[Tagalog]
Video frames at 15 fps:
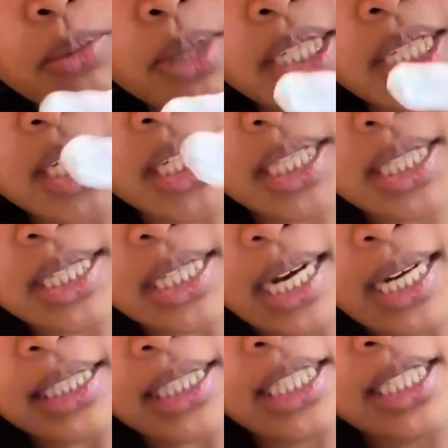madikit
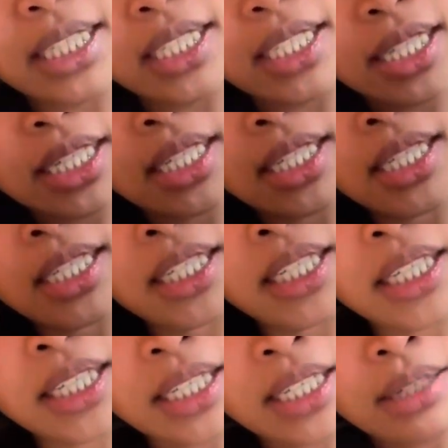sa ating,
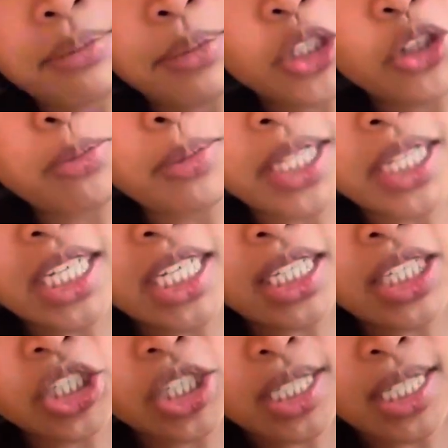medyo madikit
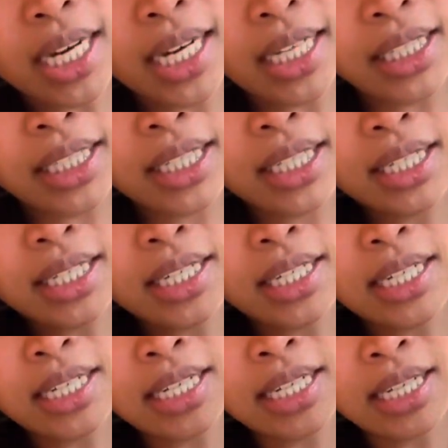siya sa atin.
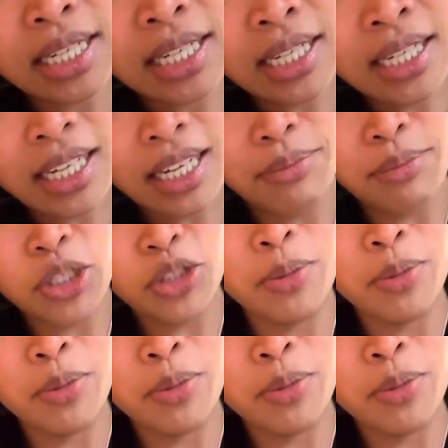Ay, medyo